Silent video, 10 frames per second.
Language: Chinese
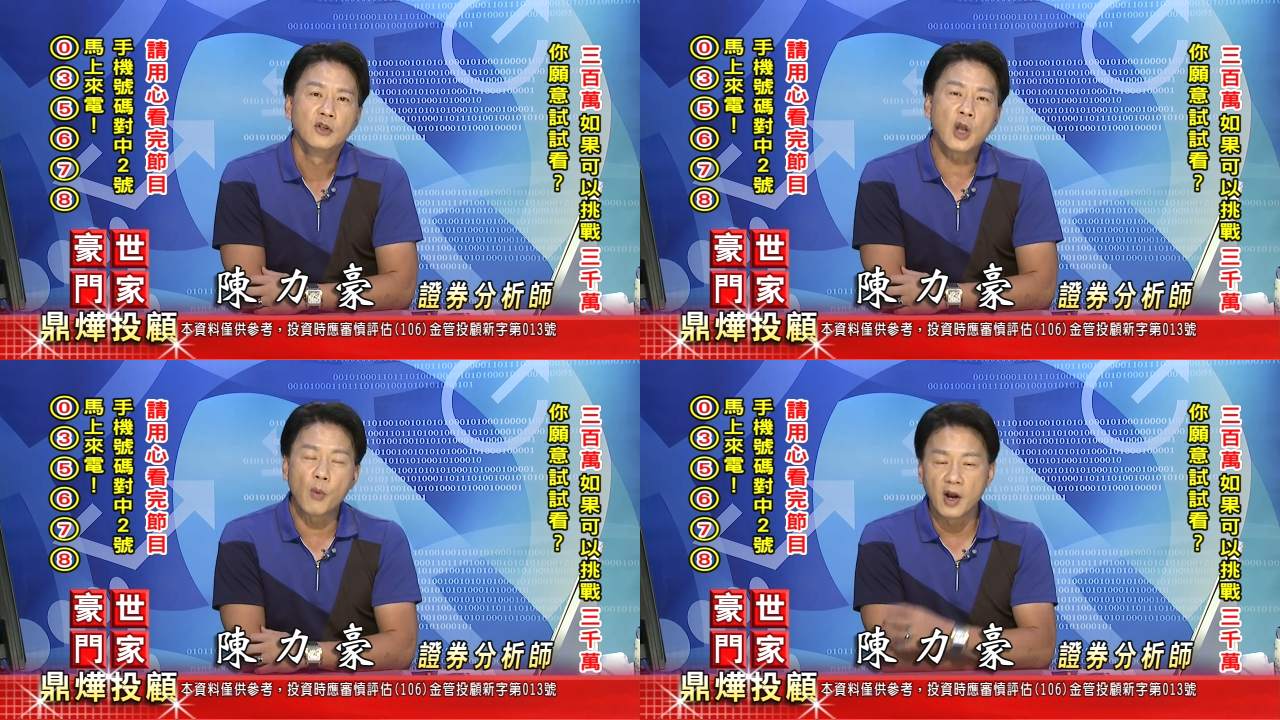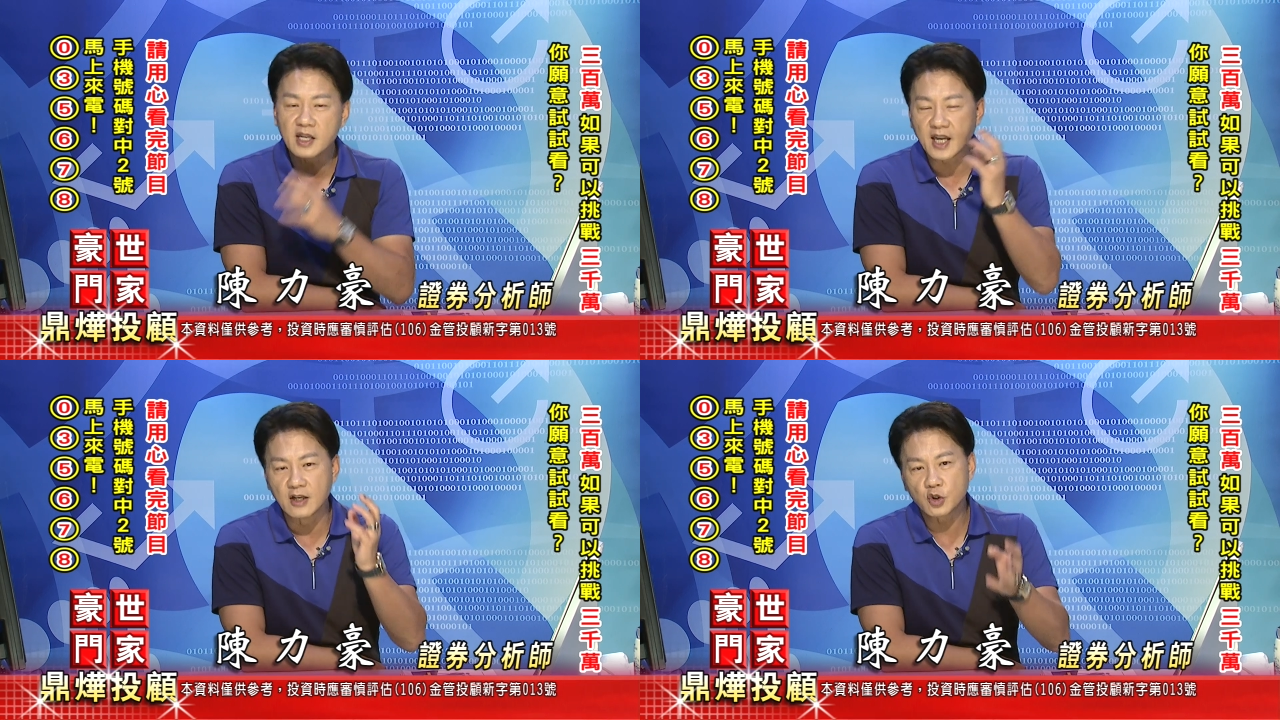所以我
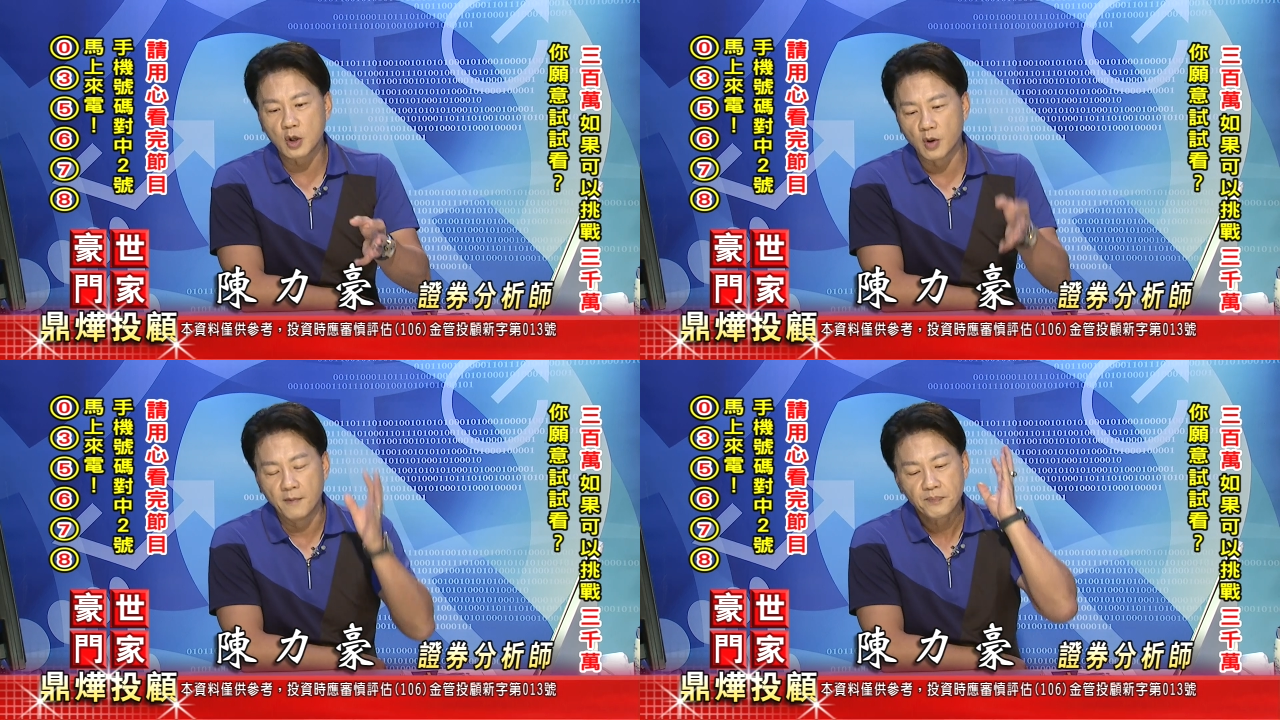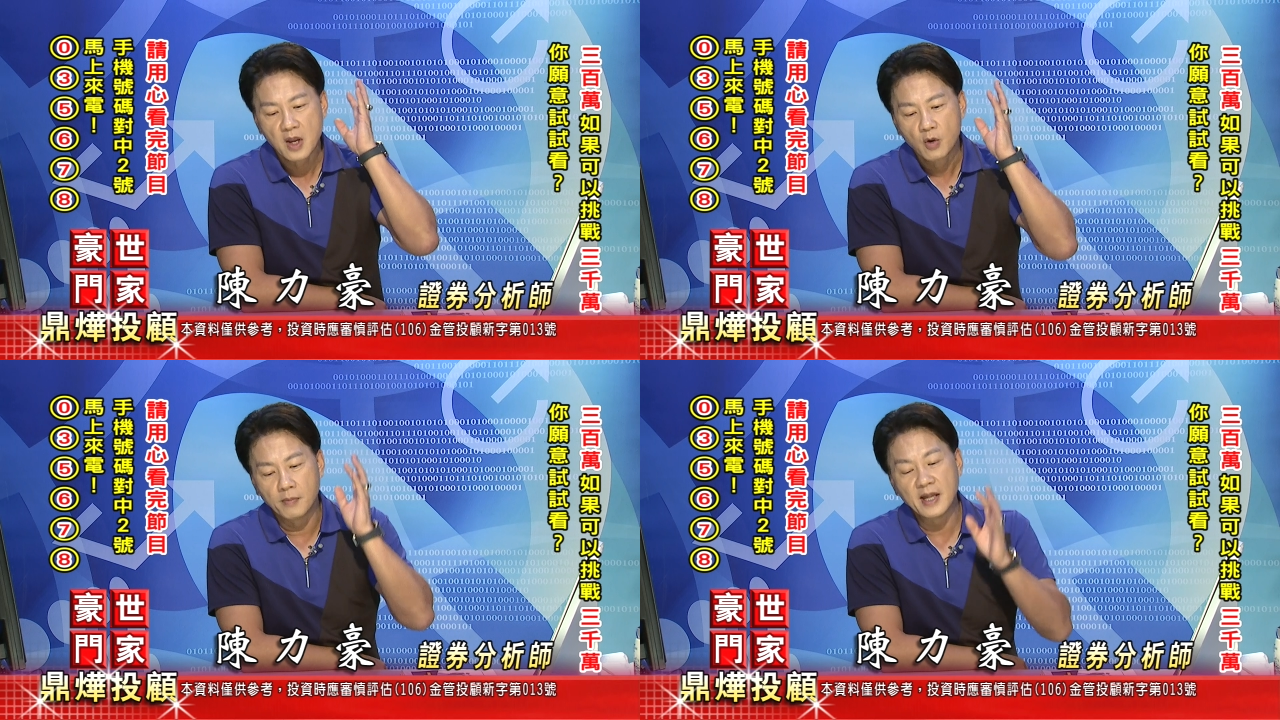一直跟你说过，
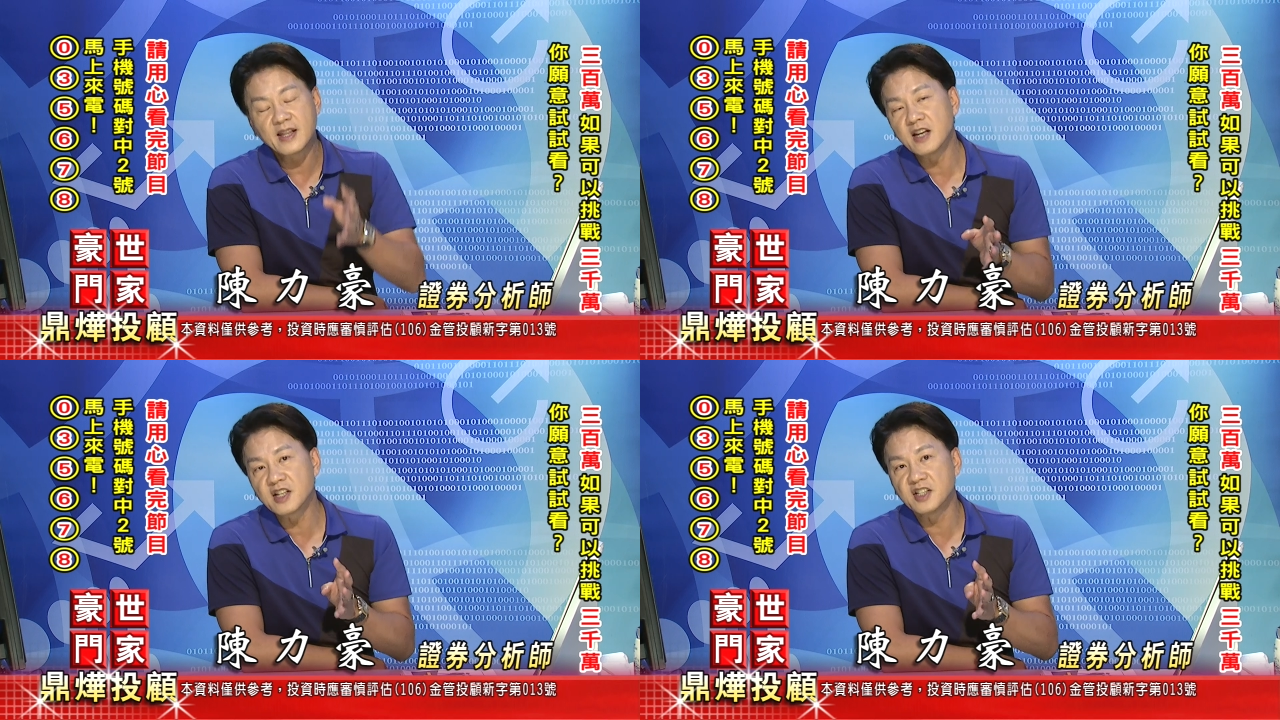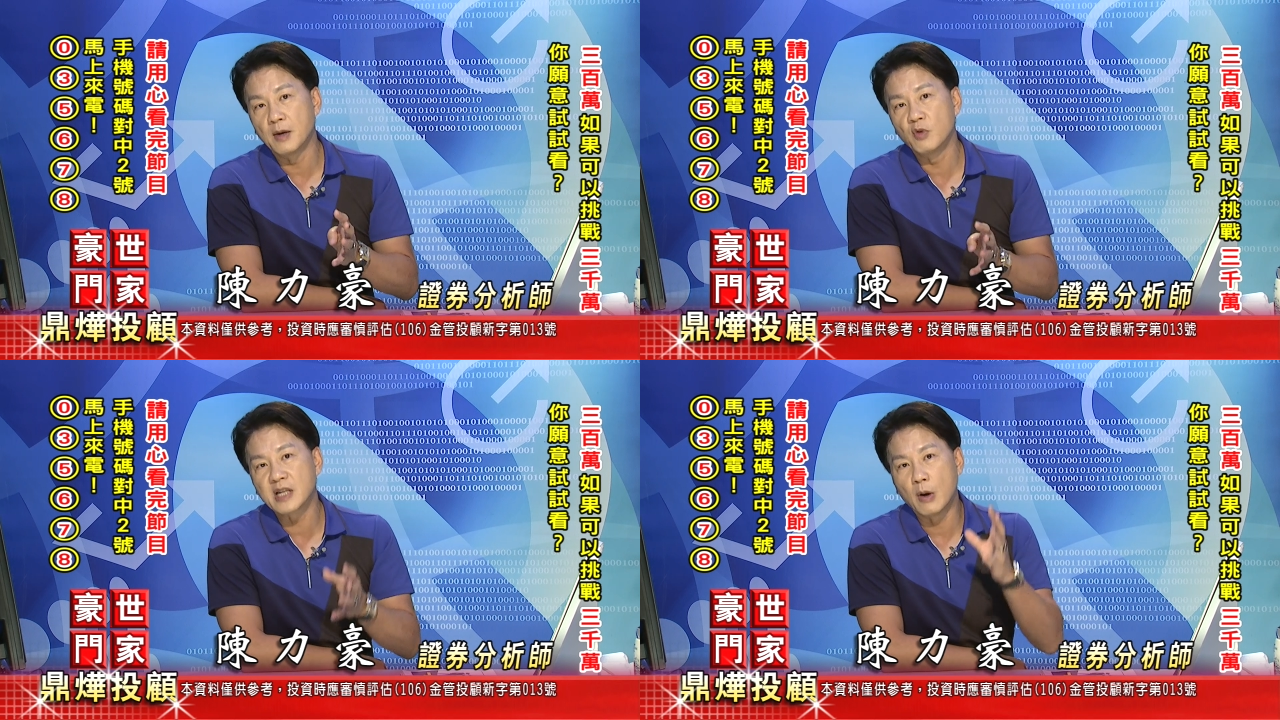我们的电视
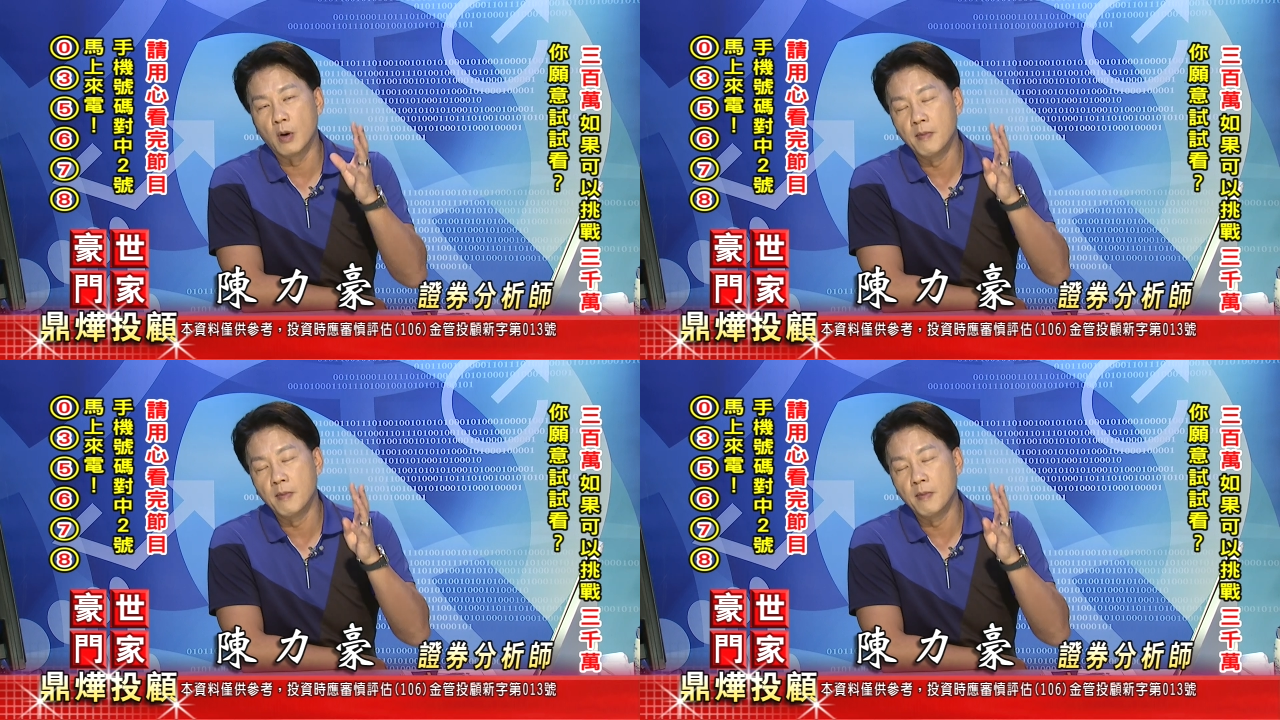节目上，